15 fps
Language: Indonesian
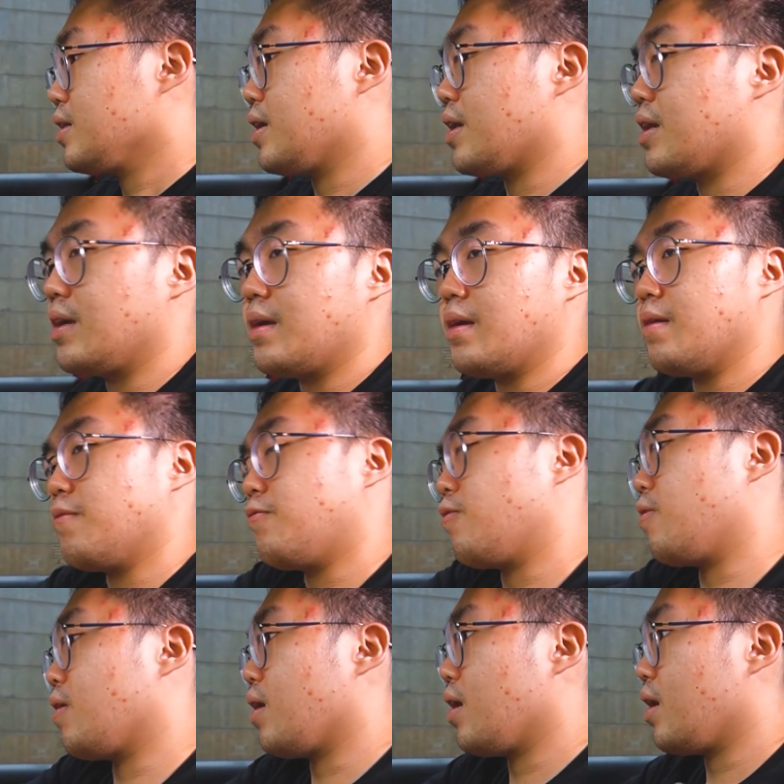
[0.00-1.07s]
jadi
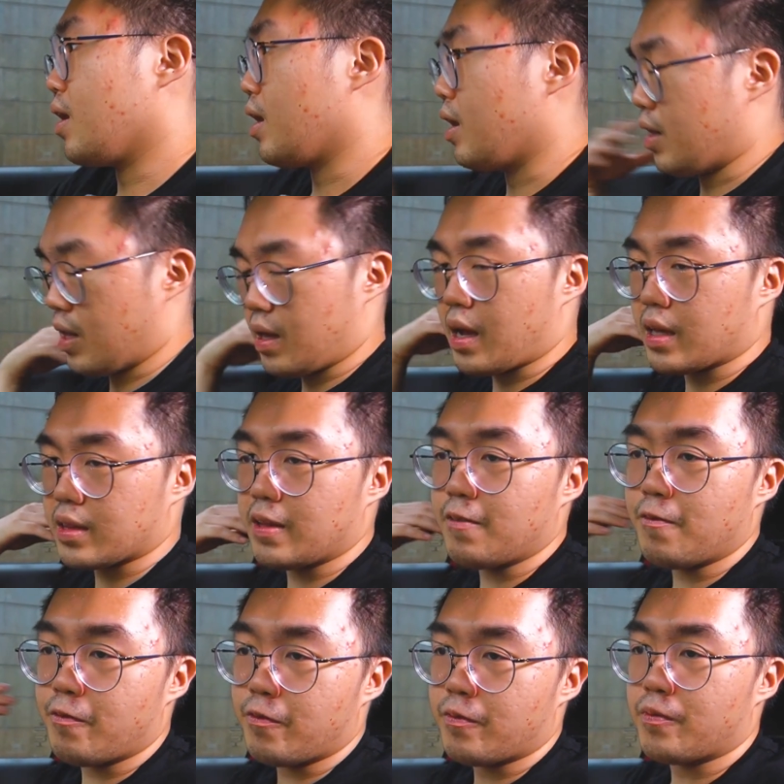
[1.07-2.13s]
full aktif
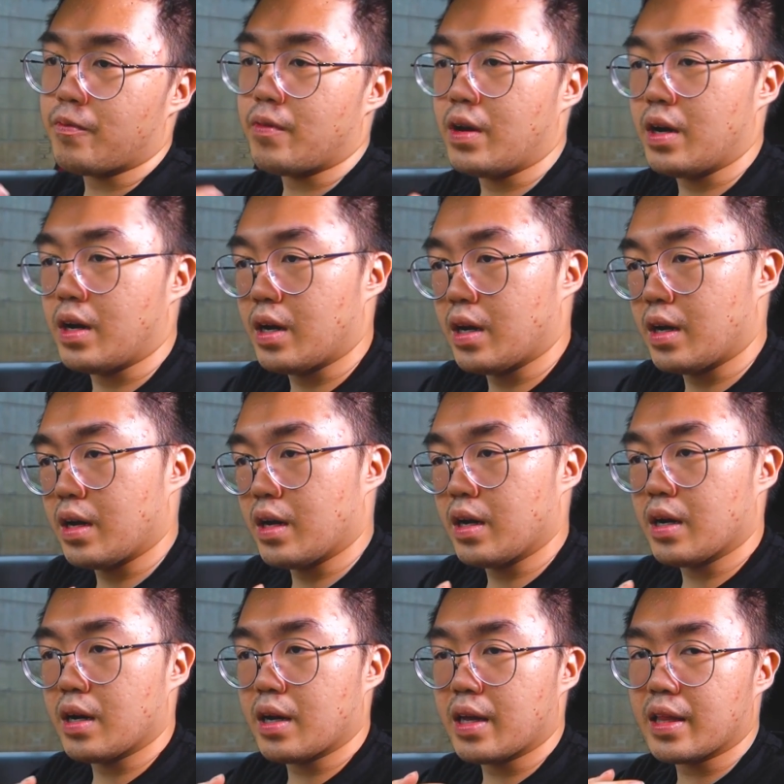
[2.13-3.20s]

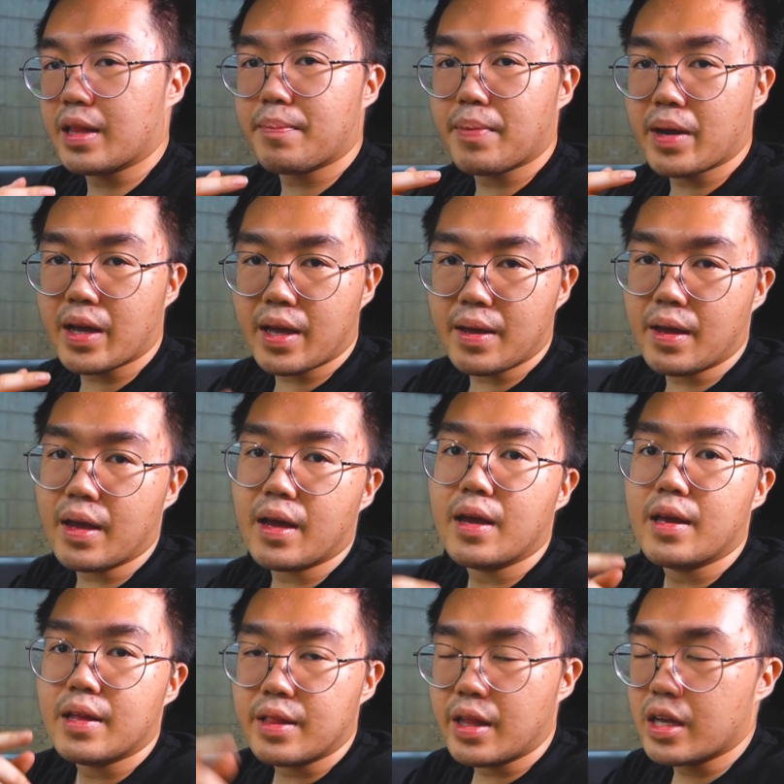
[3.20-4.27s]
eh, kita pakai
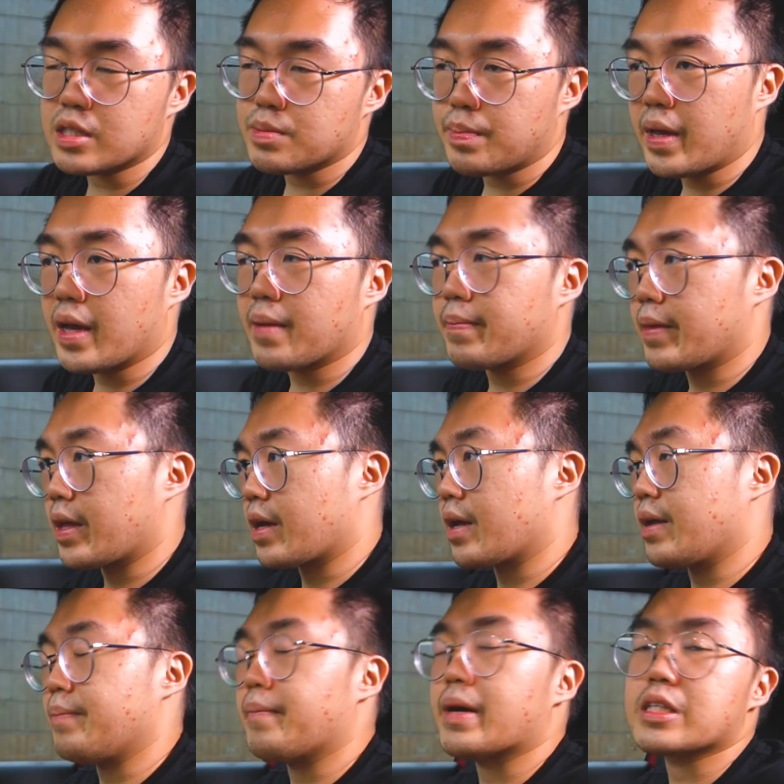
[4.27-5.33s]
DSPM
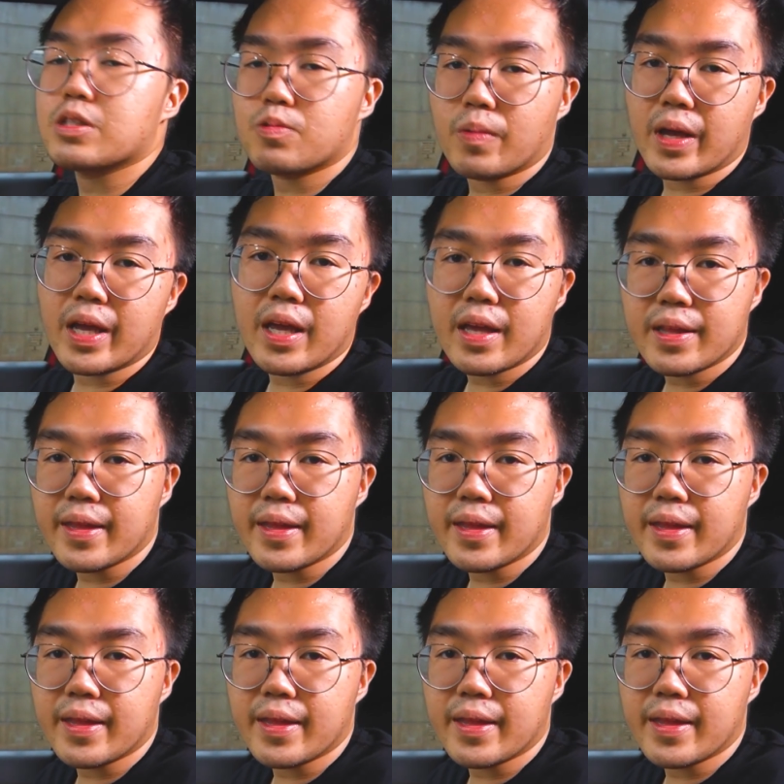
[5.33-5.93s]
dari Masway